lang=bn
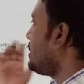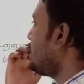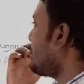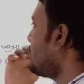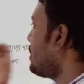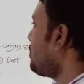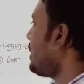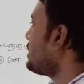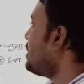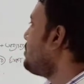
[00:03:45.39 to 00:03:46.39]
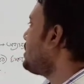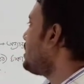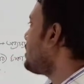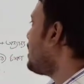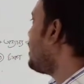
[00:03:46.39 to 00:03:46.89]
দেখো যে পাইকারি
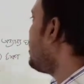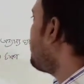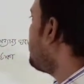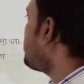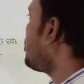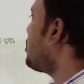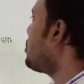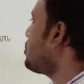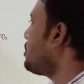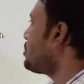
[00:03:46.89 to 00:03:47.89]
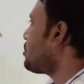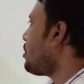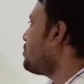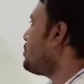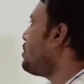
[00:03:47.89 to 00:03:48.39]
বিক্রেতা মোট খরচ সমান
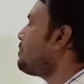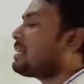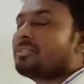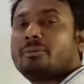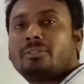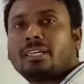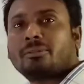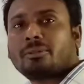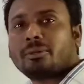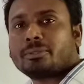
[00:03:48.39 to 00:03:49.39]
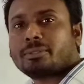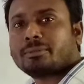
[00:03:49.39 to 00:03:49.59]
ক্রয় মূল্য প্লাস অন্যান্য খরচ